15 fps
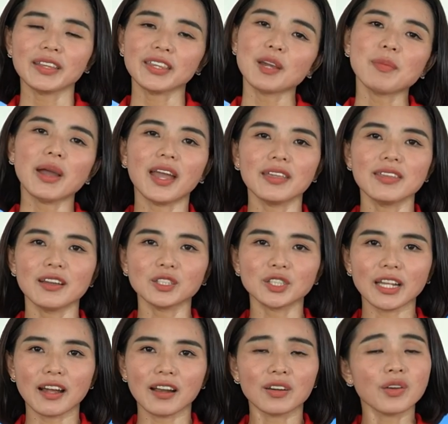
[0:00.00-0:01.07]
Cha mẹ hãy nhớ
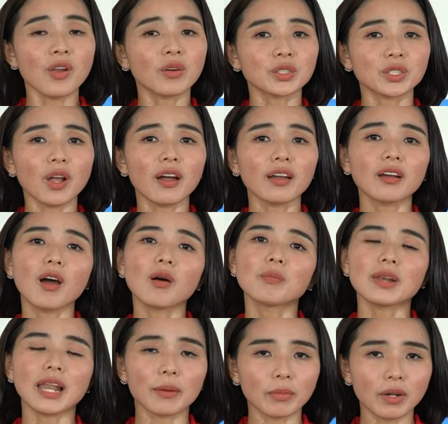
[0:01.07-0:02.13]
rằng đòn roi
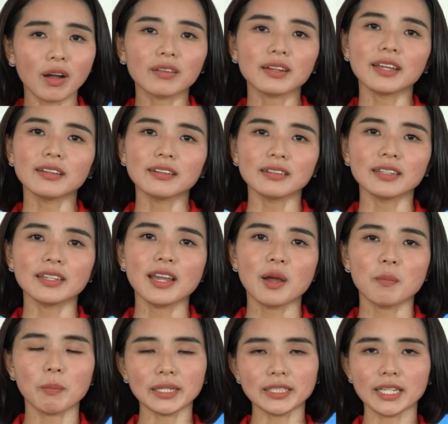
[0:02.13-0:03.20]
không làm con nên người
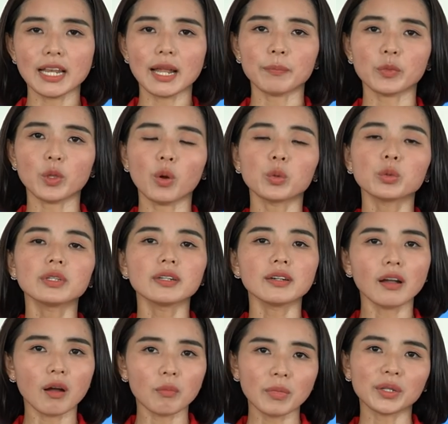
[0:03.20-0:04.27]
mà chỉ làm tổn
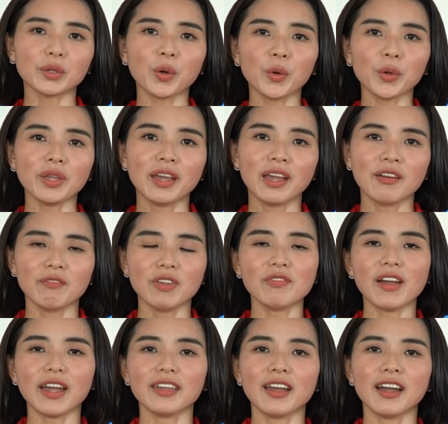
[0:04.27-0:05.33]
thương con mà thôi. Vì
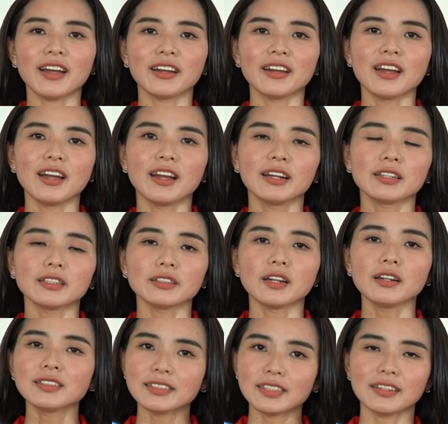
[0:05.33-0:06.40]
vậy à,
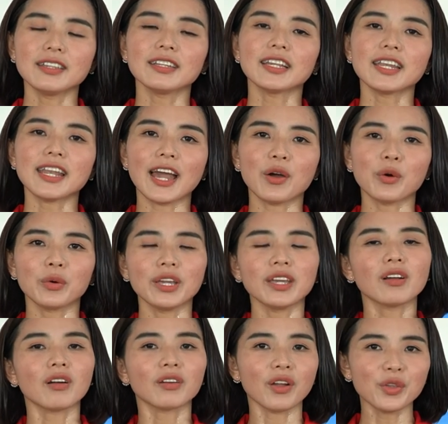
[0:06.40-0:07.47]
ứng xử như thế nào
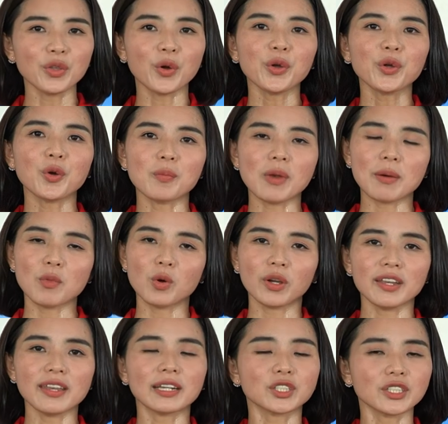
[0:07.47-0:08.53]
khi con nói dối cũng là một
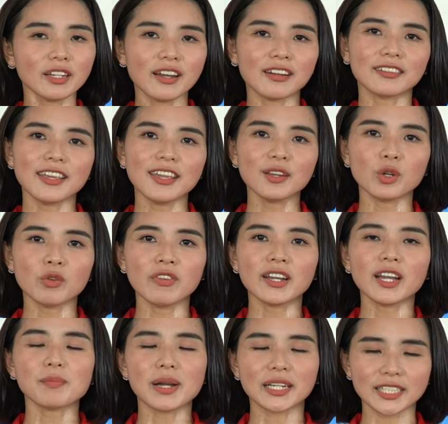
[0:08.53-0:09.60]
kỹ năng rất cần thiết đối với
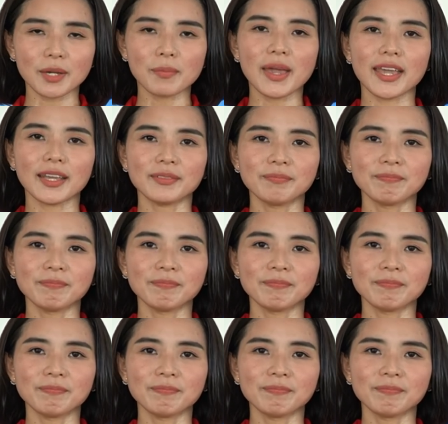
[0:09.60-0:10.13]
các bậc cha mẹ.